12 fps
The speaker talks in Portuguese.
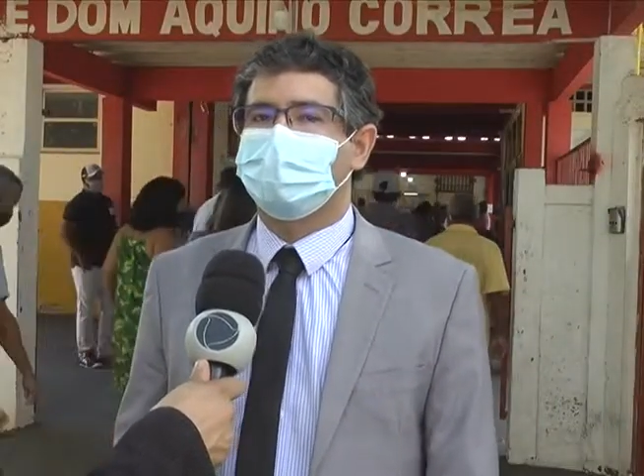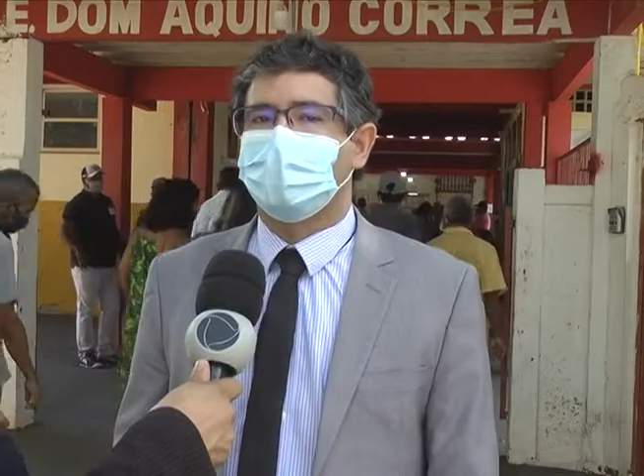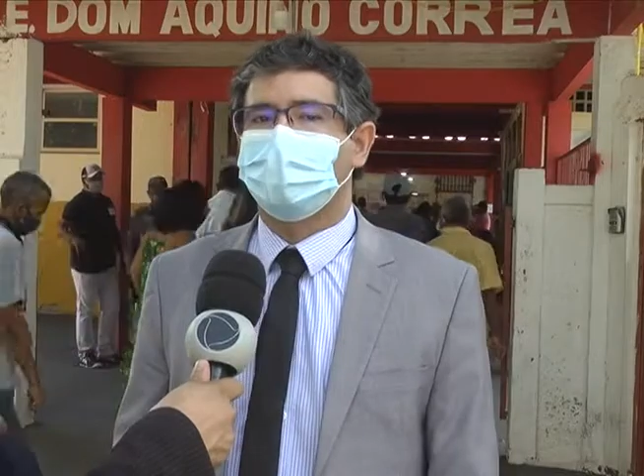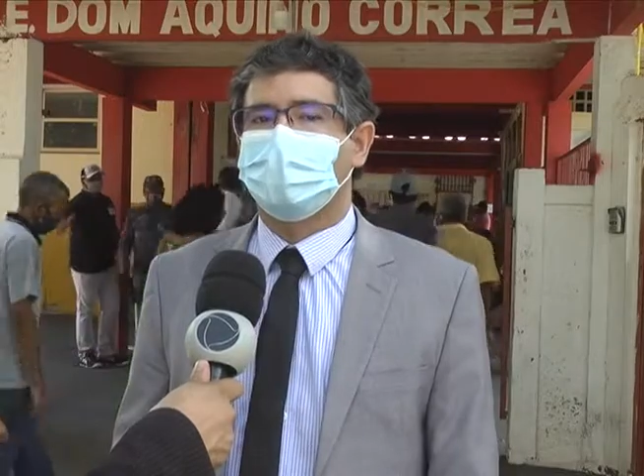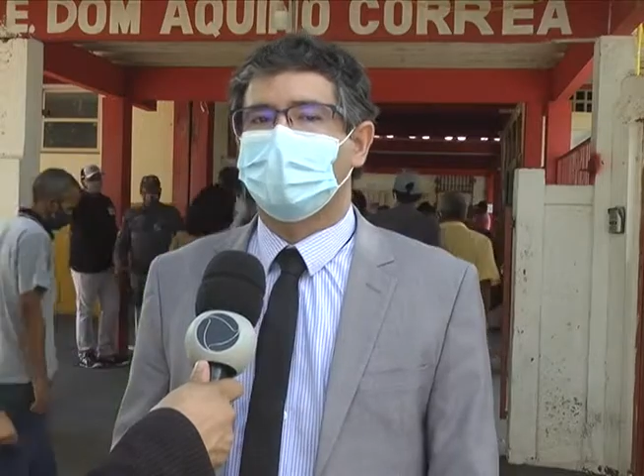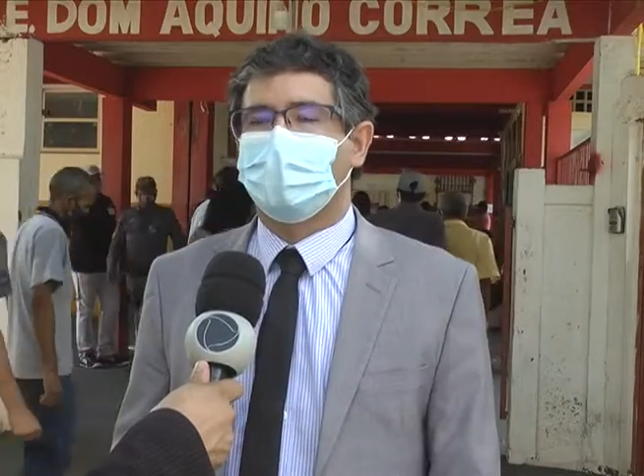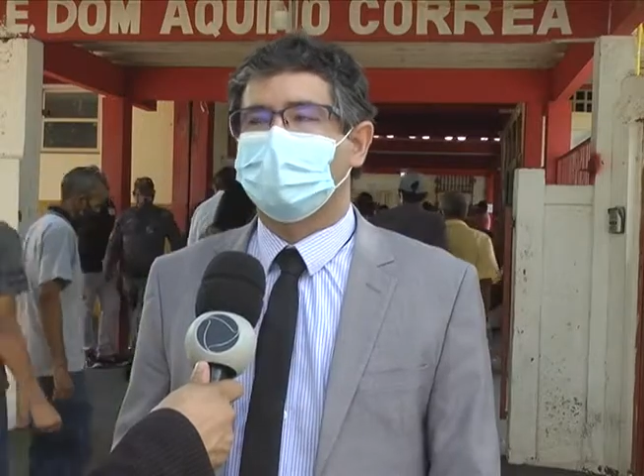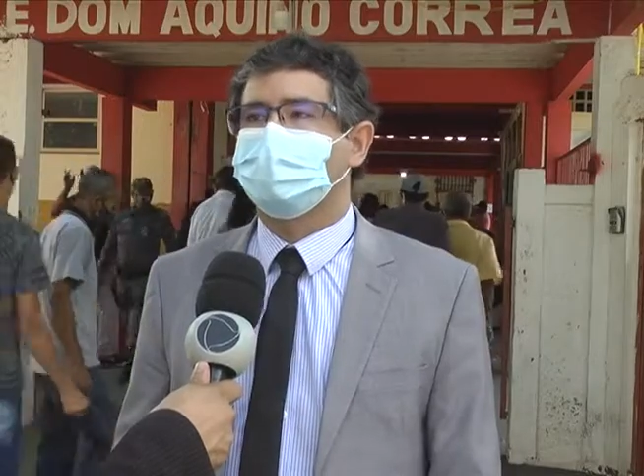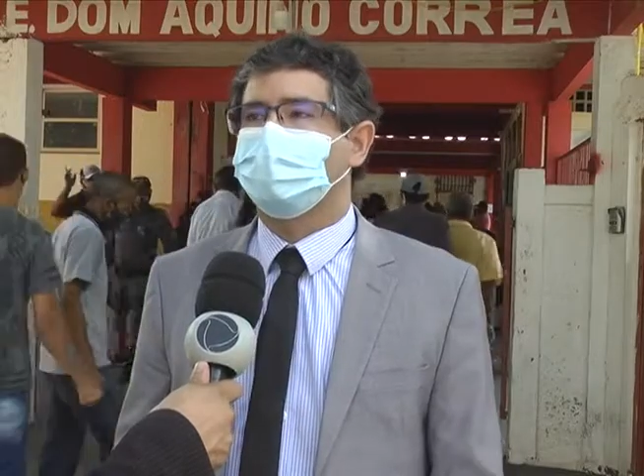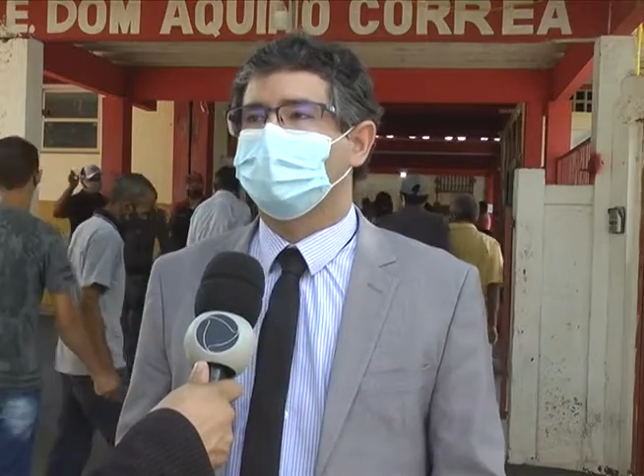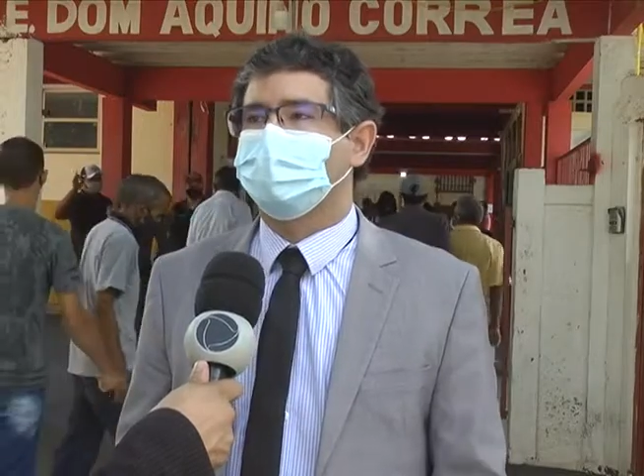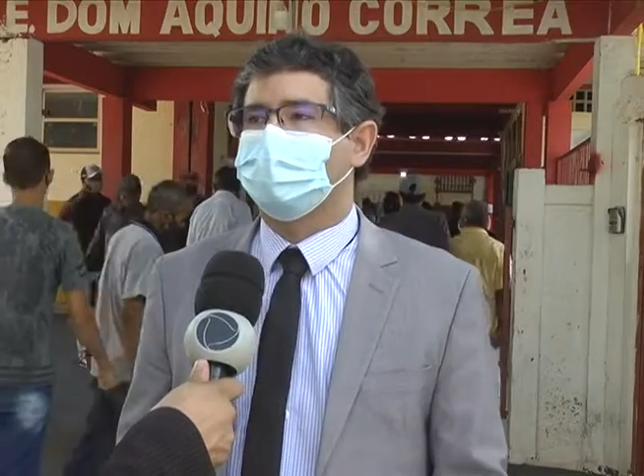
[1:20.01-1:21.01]

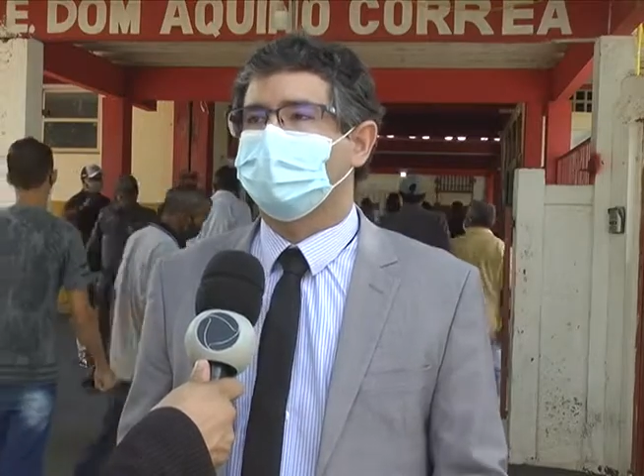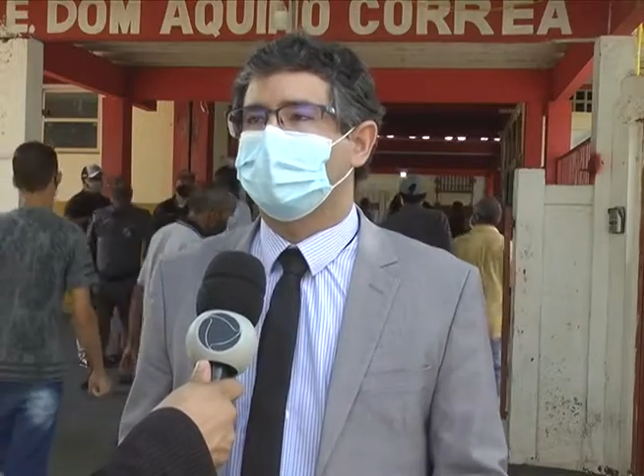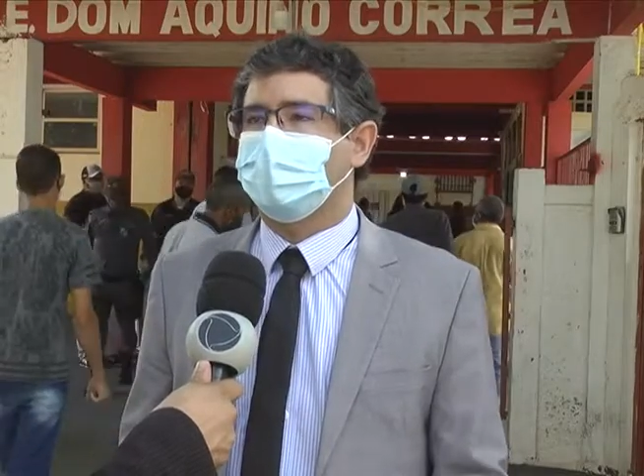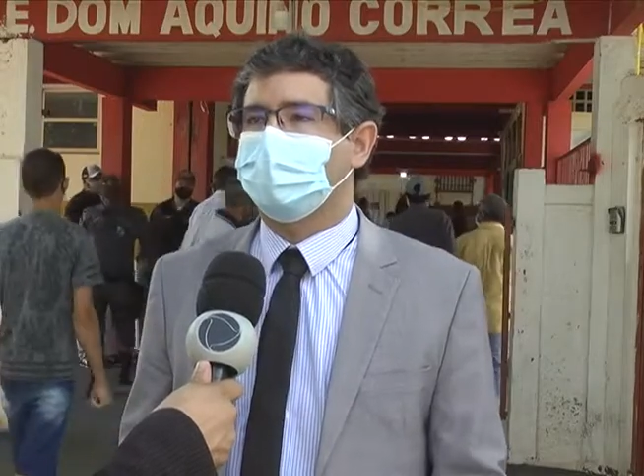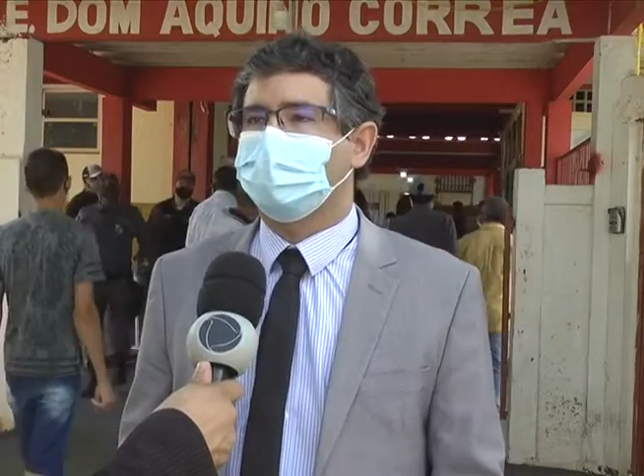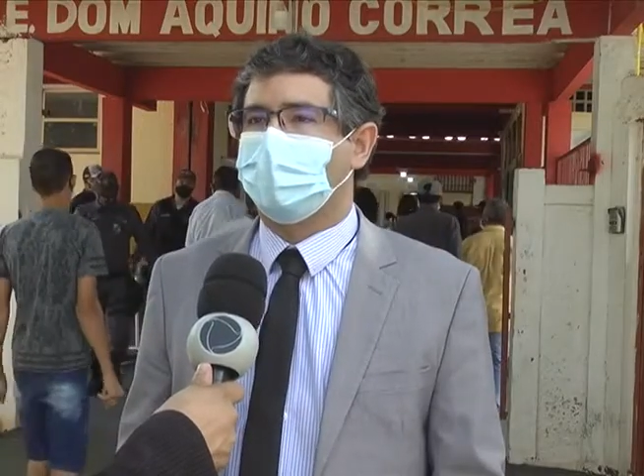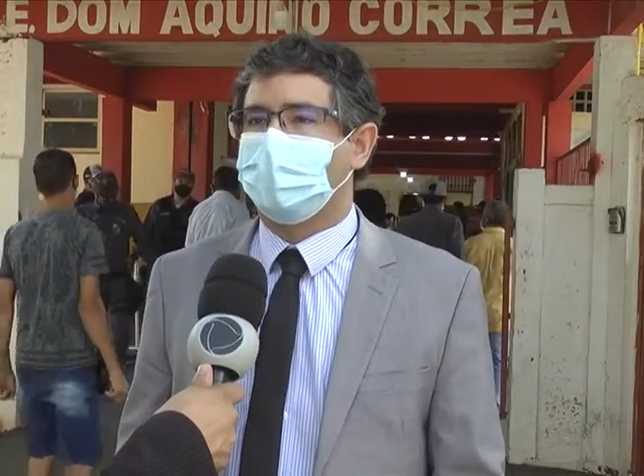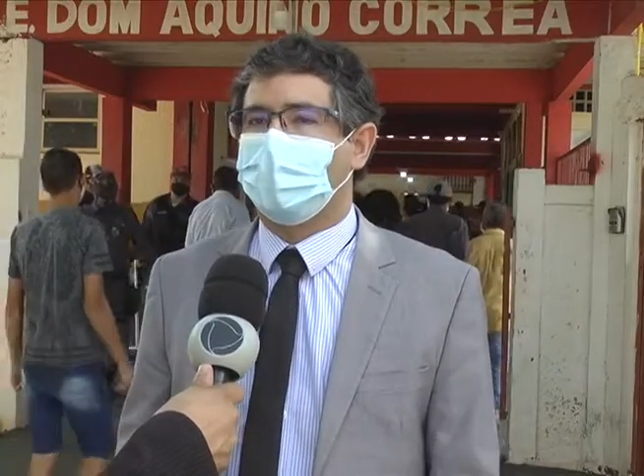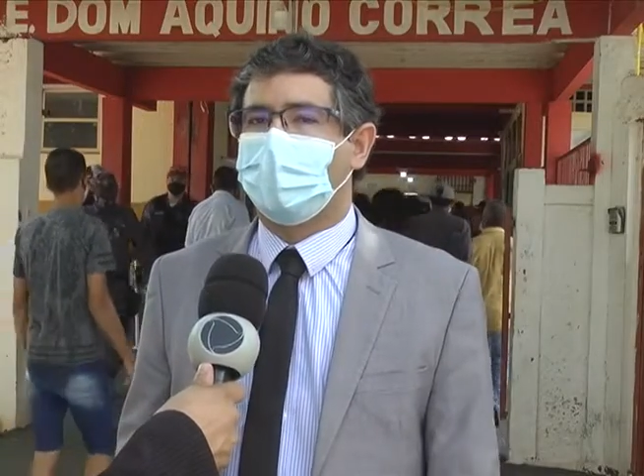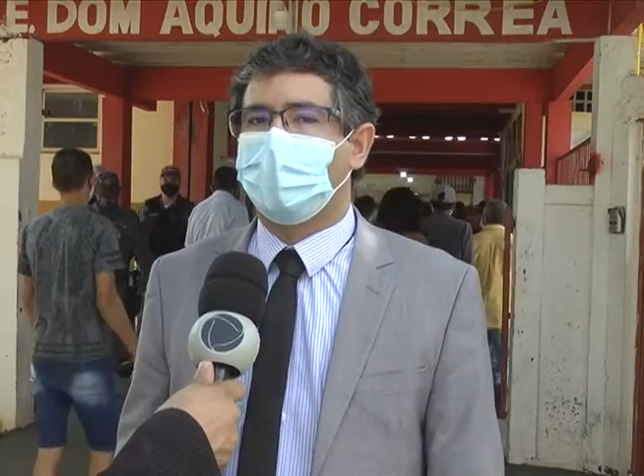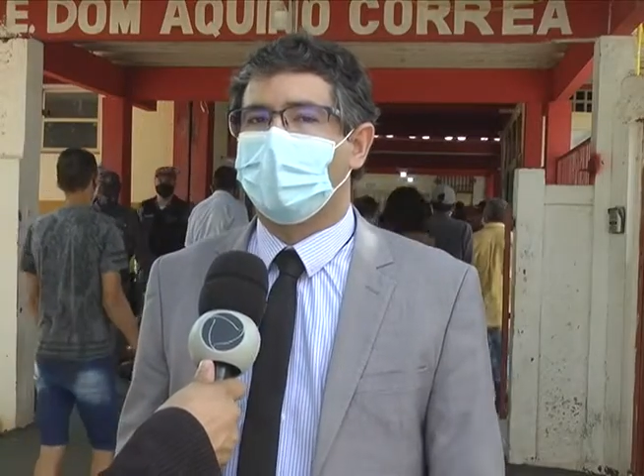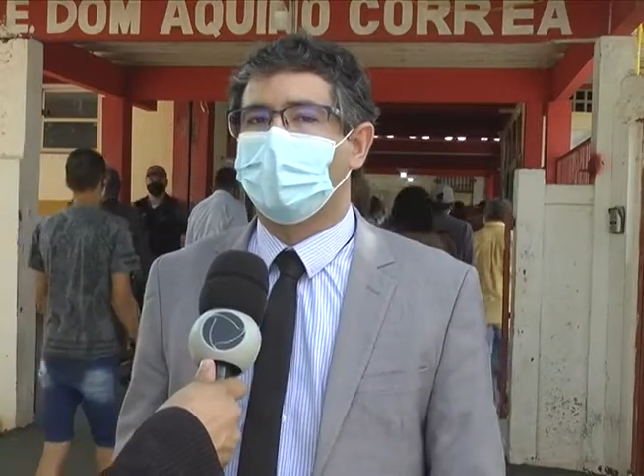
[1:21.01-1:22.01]
servidores da Justiça
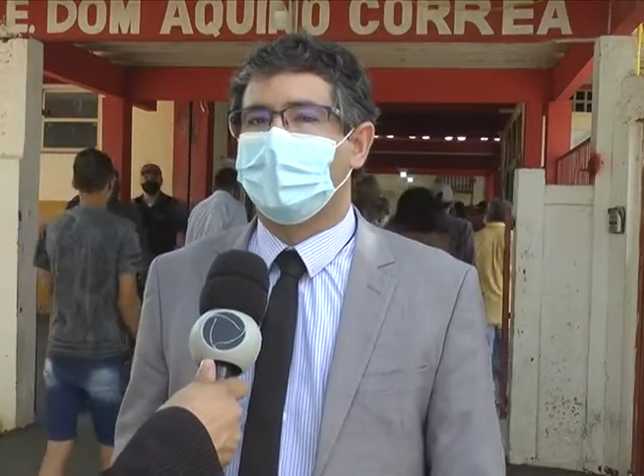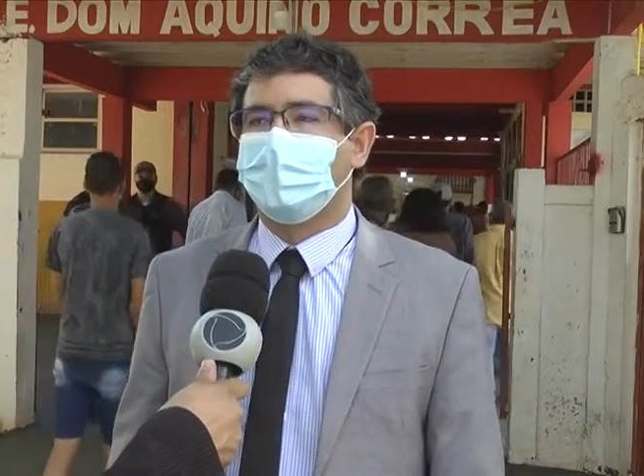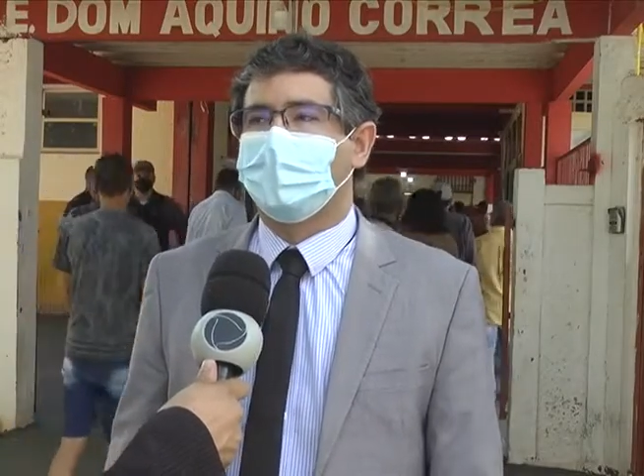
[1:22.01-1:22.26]
Eleitoral,